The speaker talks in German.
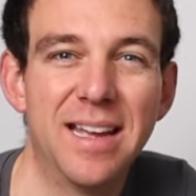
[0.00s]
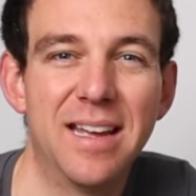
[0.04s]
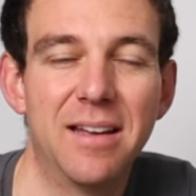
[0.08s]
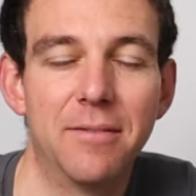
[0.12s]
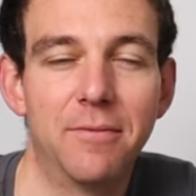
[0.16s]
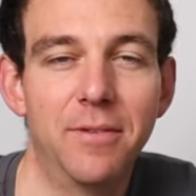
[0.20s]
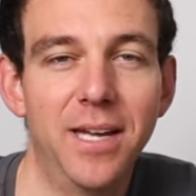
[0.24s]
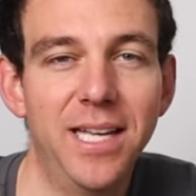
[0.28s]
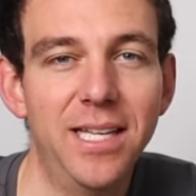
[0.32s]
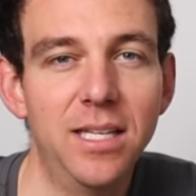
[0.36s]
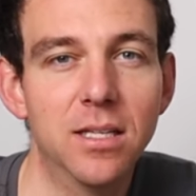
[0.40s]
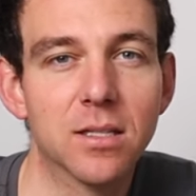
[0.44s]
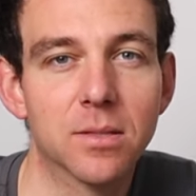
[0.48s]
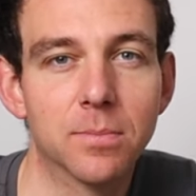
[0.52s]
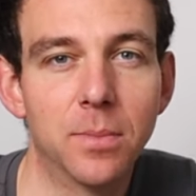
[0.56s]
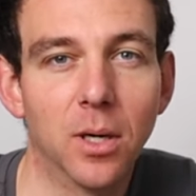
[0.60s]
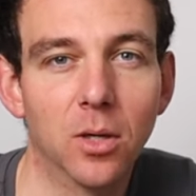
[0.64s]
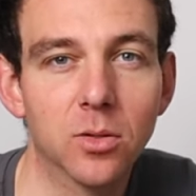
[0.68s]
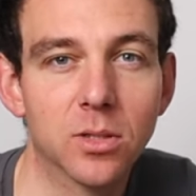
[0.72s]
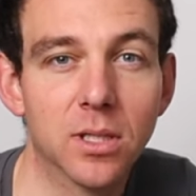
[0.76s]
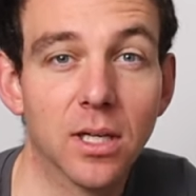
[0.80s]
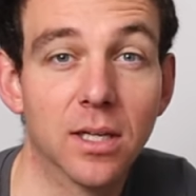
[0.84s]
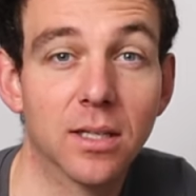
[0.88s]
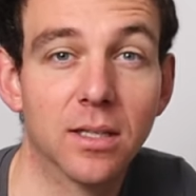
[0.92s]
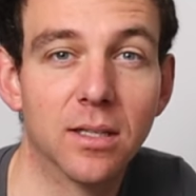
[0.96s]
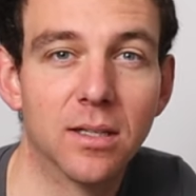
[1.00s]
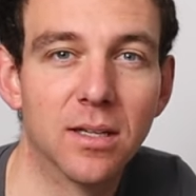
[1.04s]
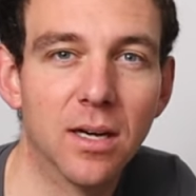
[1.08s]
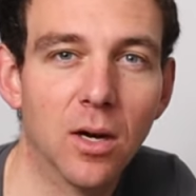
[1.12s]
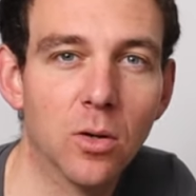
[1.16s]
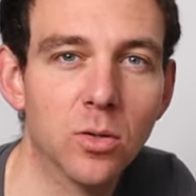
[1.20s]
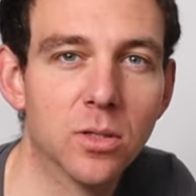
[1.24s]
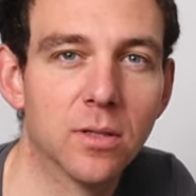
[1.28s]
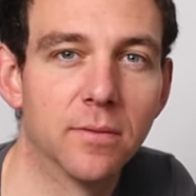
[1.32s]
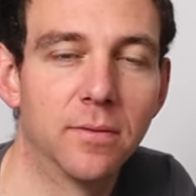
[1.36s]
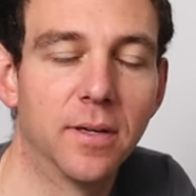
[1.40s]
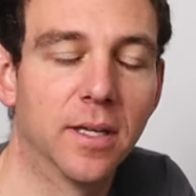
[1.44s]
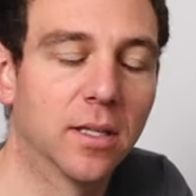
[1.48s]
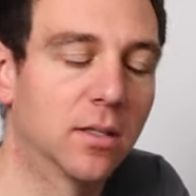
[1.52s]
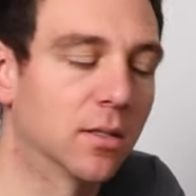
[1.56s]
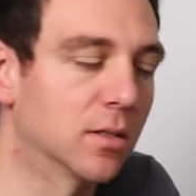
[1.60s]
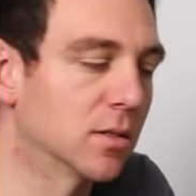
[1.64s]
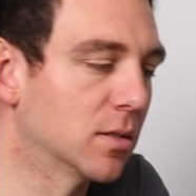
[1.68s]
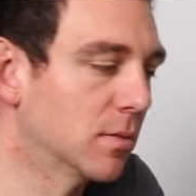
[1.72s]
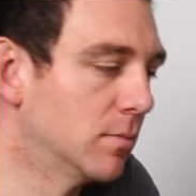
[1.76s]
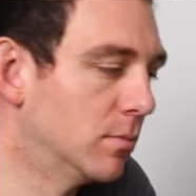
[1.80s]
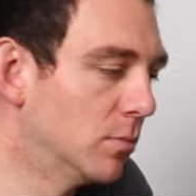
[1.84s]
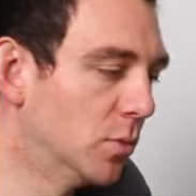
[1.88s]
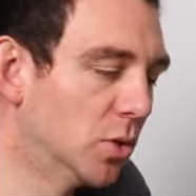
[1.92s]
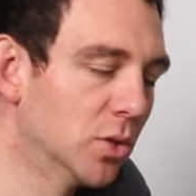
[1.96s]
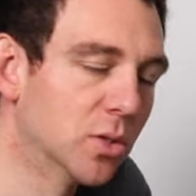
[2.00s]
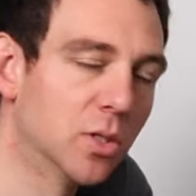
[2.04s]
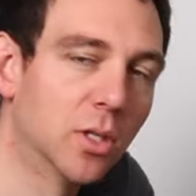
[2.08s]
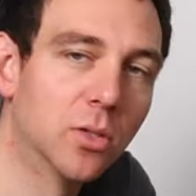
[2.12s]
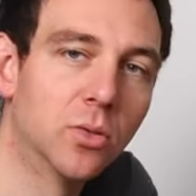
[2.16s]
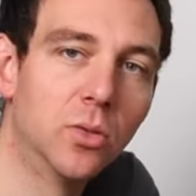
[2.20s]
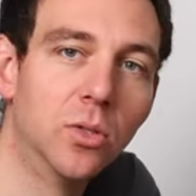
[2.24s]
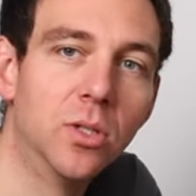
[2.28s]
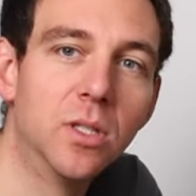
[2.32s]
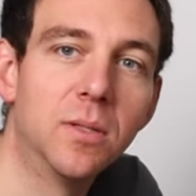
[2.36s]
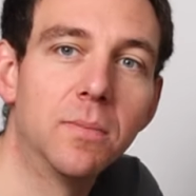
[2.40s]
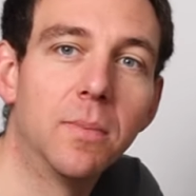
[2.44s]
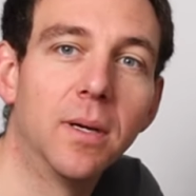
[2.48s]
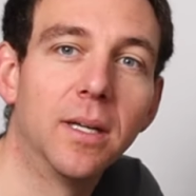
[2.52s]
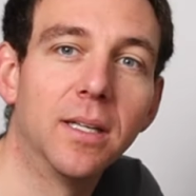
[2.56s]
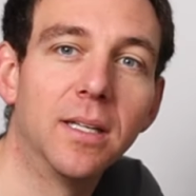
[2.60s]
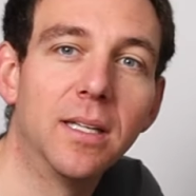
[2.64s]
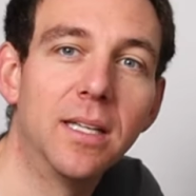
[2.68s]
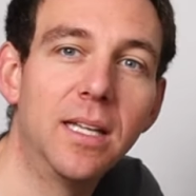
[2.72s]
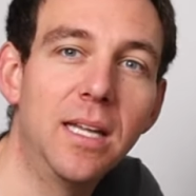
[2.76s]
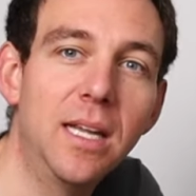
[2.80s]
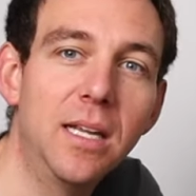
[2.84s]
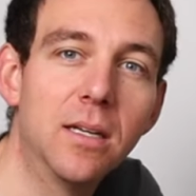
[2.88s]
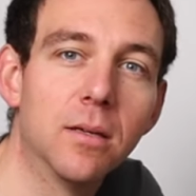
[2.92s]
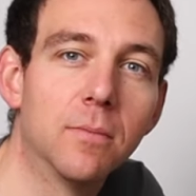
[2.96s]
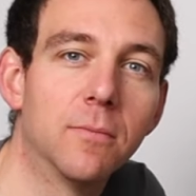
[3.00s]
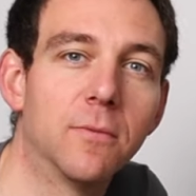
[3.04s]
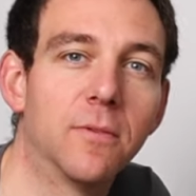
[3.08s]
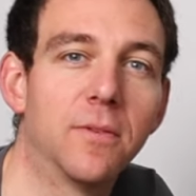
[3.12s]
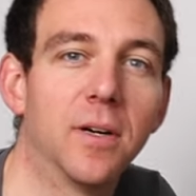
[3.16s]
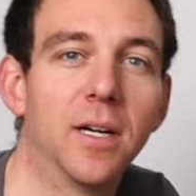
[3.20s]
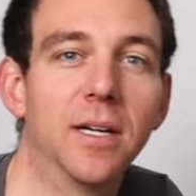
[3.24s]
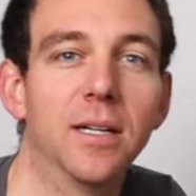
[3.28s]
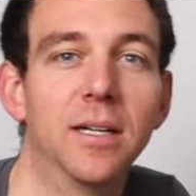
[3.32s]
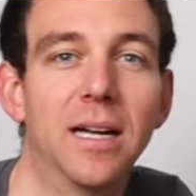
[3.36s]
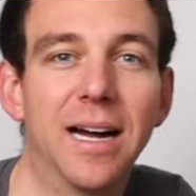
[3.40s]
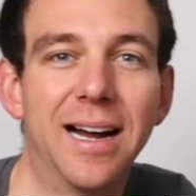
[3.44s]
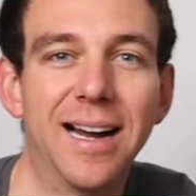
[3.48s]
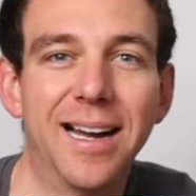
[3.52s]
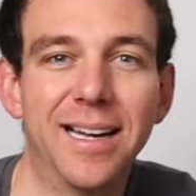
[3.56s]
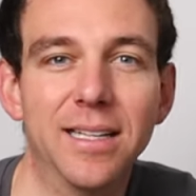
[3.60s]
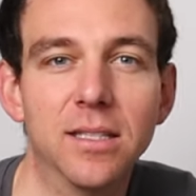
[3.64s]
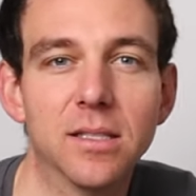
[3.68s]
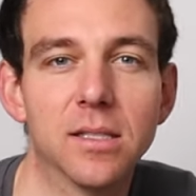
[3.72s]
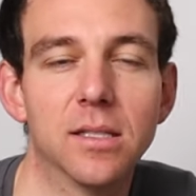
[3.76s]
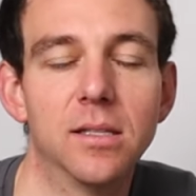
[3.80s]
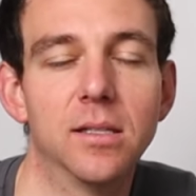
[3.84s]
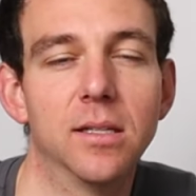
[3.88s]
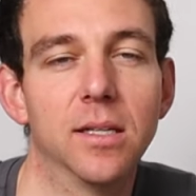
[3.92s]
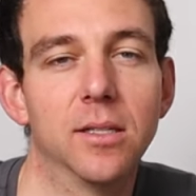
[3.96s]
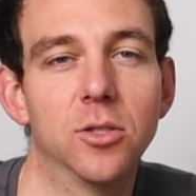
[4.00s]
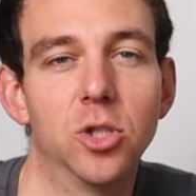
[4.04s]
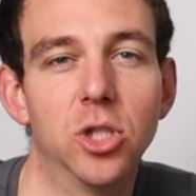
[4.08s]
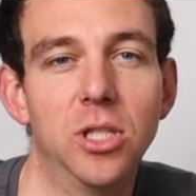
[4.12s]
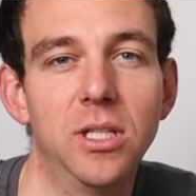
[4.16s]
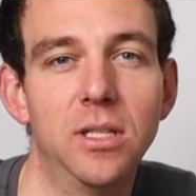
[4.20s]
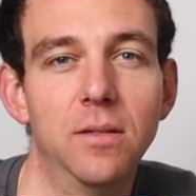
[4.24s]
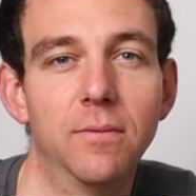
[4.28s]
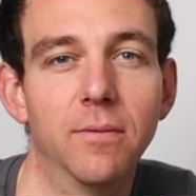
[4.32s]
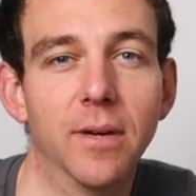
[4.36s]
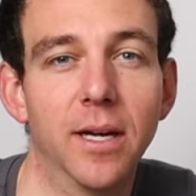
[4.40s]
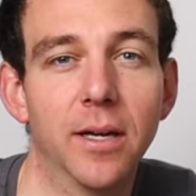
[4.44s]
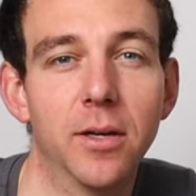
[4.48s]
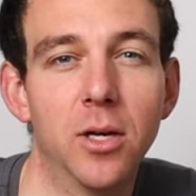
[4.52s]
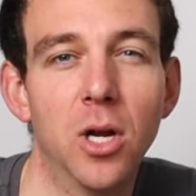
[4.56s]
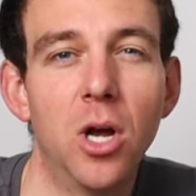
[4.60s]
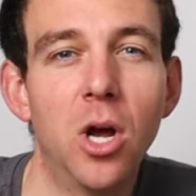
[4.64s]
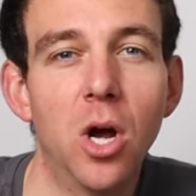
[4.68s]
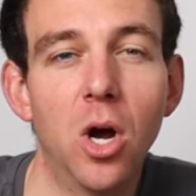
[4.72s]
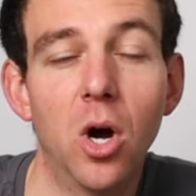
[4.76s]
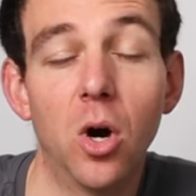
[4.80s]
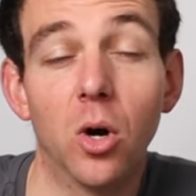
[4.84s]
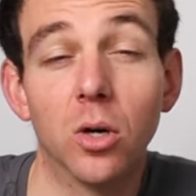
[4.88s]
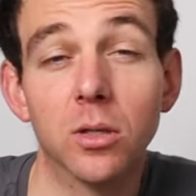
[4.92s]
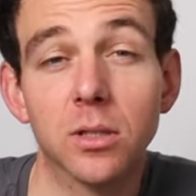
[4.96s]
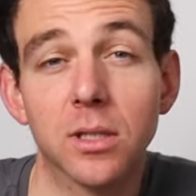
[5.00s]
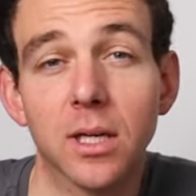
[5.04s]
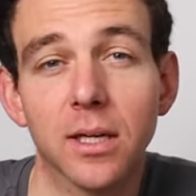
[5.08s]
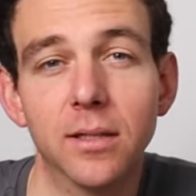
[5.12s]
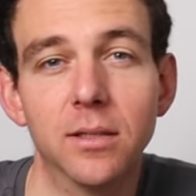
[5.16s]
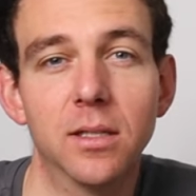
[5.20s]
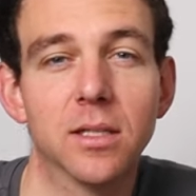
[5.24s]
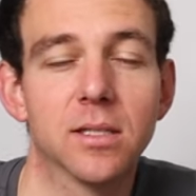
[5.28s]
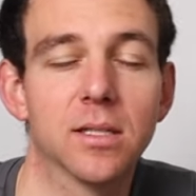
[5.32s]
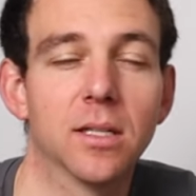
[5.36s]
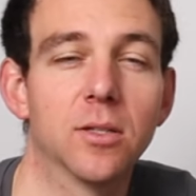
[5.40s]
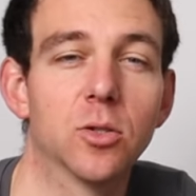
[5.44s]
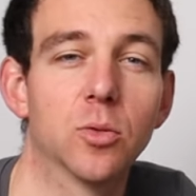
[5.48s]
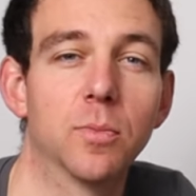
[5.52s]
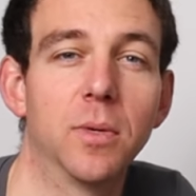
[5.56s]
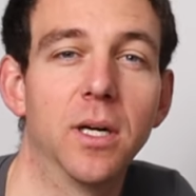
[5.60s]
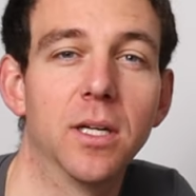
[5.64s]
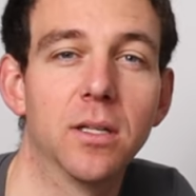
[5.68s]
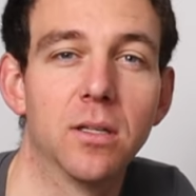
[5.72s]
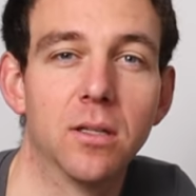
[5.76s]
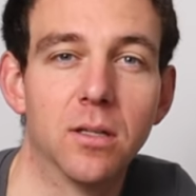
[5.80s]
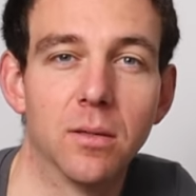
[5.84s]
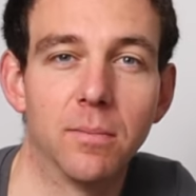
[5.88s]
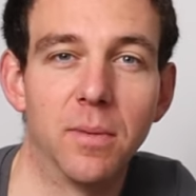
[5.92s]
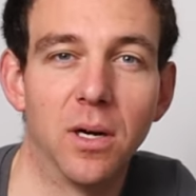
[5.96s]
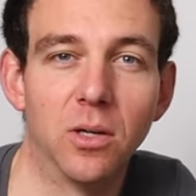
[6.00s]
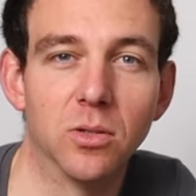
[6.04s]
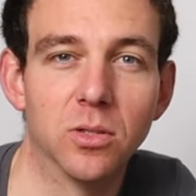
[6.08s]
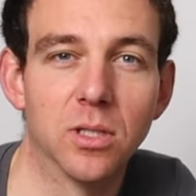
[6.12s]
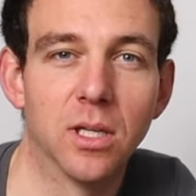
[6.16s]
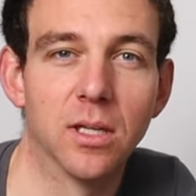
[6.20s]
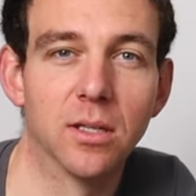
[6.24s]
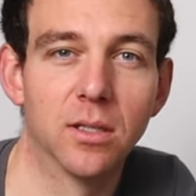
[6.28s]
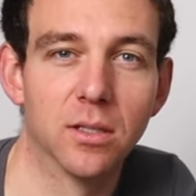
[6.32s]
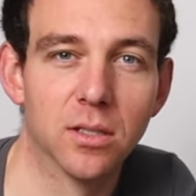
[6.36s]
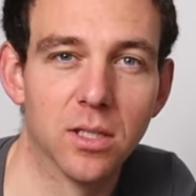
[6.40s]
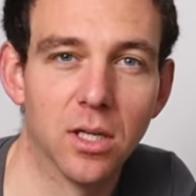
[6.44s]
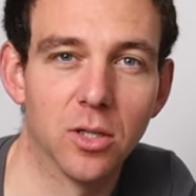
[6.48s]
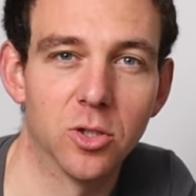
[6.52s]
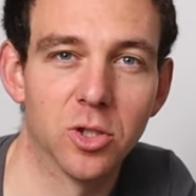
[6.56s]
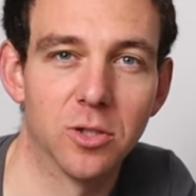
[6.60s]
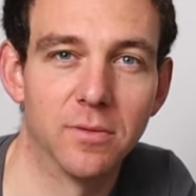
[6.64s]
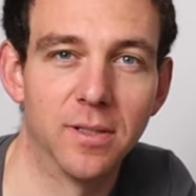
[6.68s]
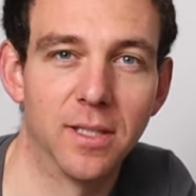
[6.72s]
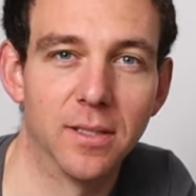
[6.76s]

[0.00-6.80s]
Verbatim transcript: Welches Bauteil genau defekt ist, muss natürlich in jedem Fall einzeln entschieden werden und dann das entsprechende Bauteil getauscht